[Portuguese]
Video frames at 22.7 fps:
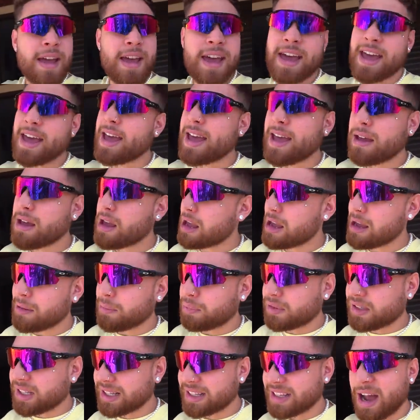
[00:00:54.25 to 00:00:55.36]
É
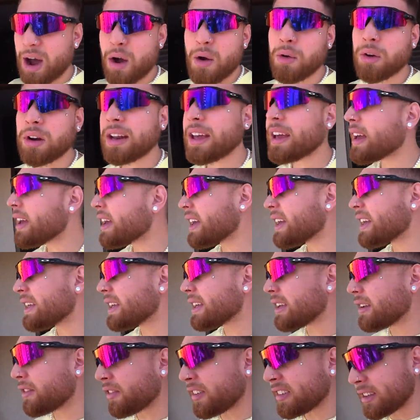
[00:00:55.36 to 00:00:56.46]
pra você dar
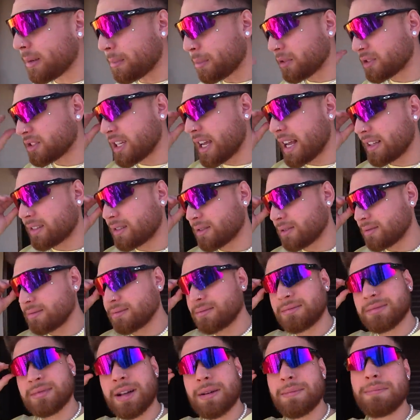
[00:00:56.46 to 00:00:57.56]
rolê e fazer projeto?
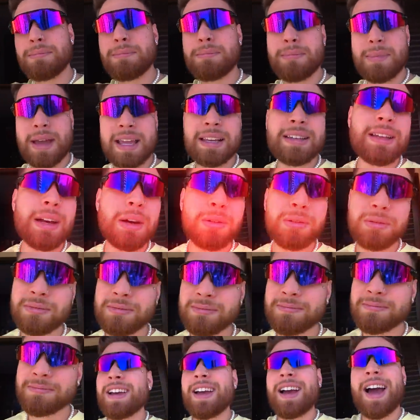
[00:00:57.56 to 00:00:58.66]
Também não.
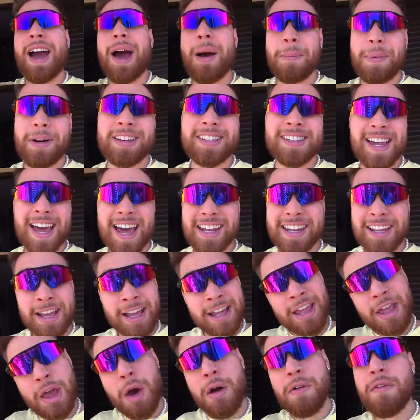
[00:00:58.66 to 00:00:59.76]
Rapaziada,
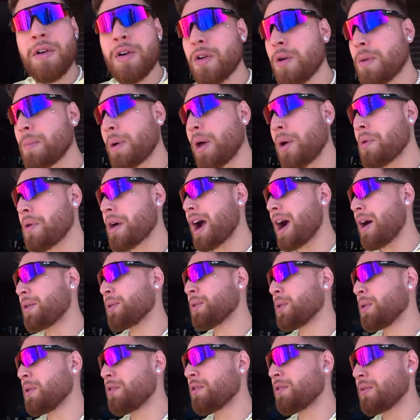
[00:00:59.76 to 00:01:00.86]
eu vou comprar um carro
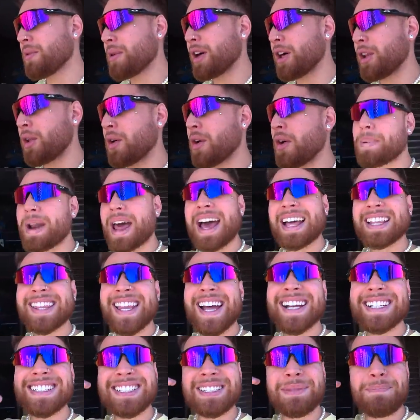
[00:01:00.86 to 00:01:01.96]
novo, mano. Pra
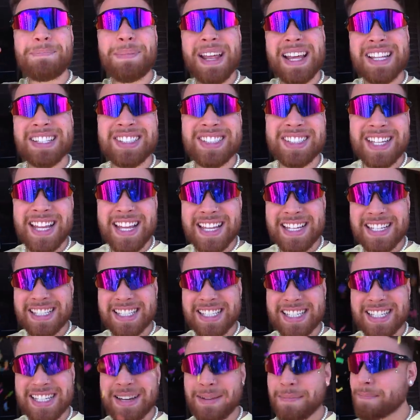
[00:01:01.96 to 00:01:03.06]
dar de
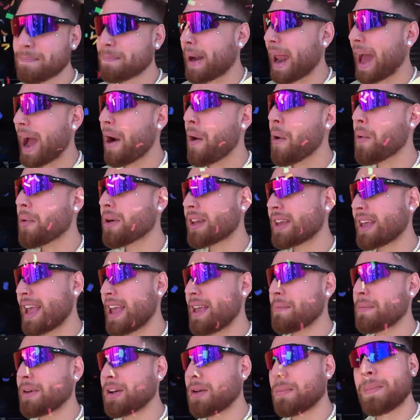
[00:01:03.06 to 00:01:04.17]
presente pra
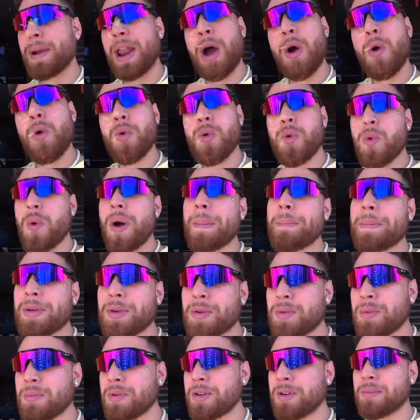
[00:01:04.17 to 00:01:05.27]
alguém, mano. Pra algum
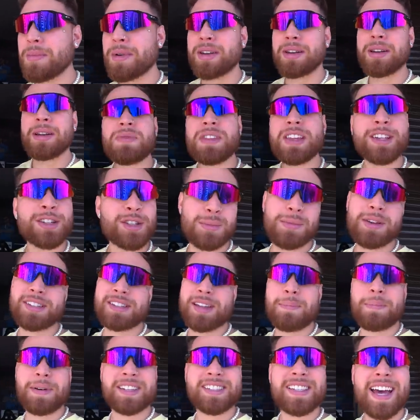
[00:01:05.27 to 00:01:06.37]
amigo meu, mano. Isso mesmo,
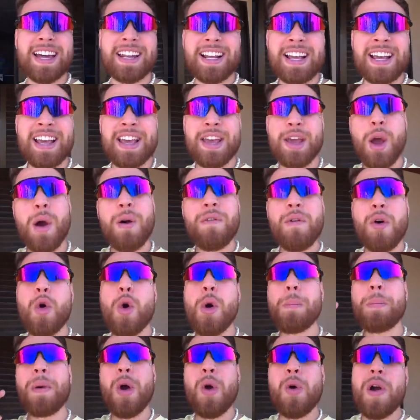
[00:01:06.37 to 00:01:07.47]
rapaziada. Eu vou
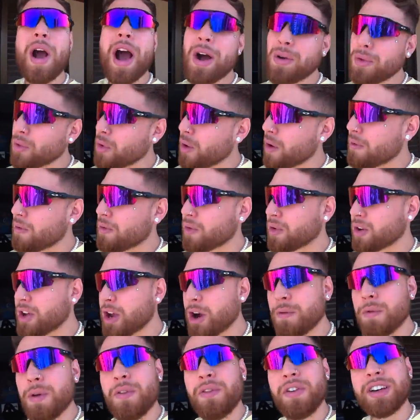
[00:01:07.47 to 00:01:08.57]
comprar um carro novo e
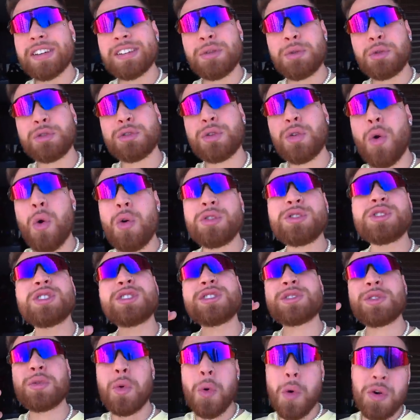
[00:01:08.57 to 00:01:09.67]
eu vou fazer um
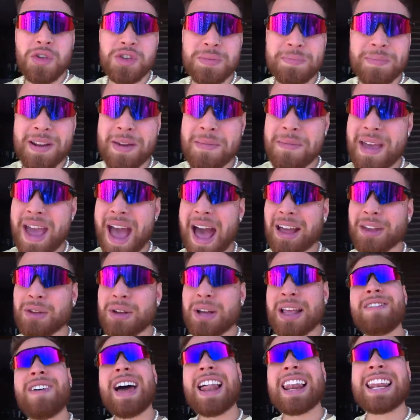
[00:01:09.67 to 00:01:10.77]
esconde-esconde premiado
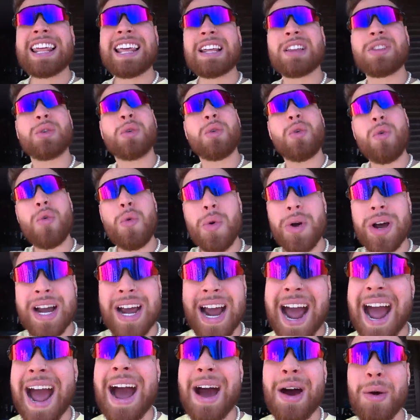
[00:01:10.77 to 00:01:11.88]
valendo um
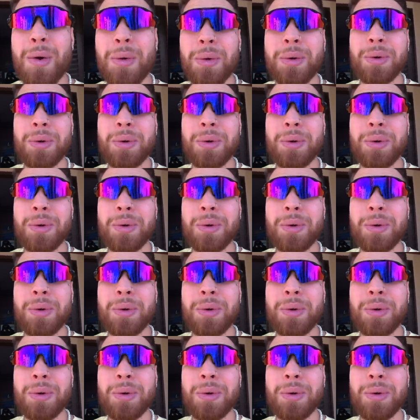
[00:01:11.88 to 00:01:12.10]
carro.